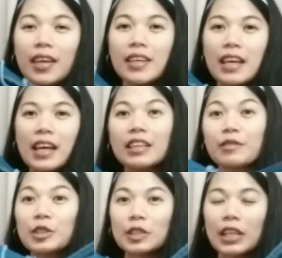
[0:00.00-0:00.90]
Yan,
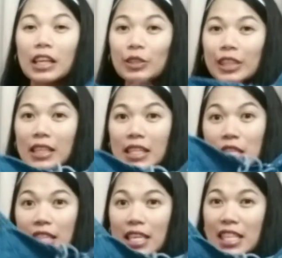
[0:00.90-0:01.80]
ano siya,
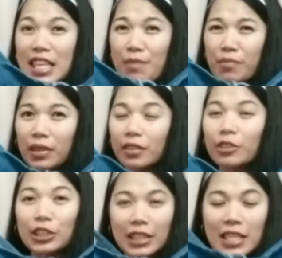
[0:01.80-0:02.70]
denim,
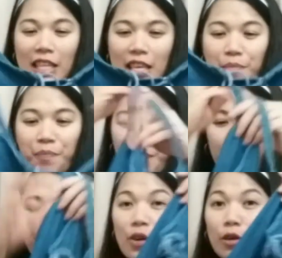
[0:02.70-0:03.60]
uh, oh, denim,
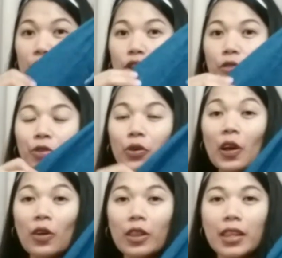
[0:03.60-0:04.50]
pero stop yung
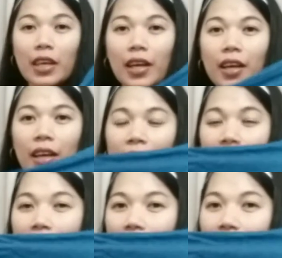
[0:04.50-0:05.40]
cloth niya,
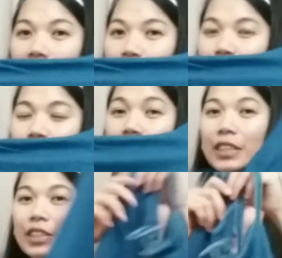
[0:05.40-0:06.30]
and
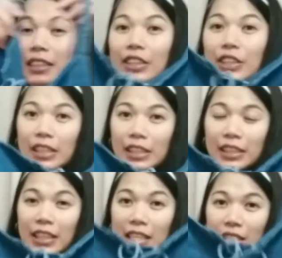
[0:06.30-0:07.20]
skirt
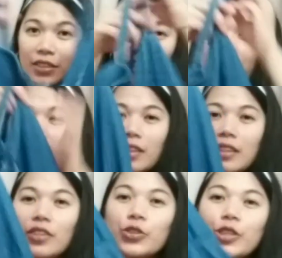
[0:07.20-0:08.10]
siya, skirt,
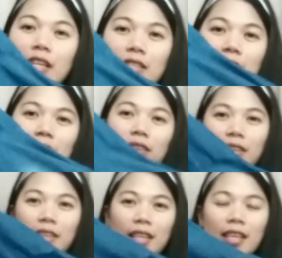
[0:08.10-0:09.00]
dress.
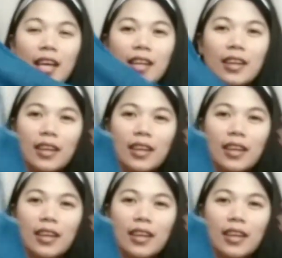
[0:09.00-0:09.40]
Yan.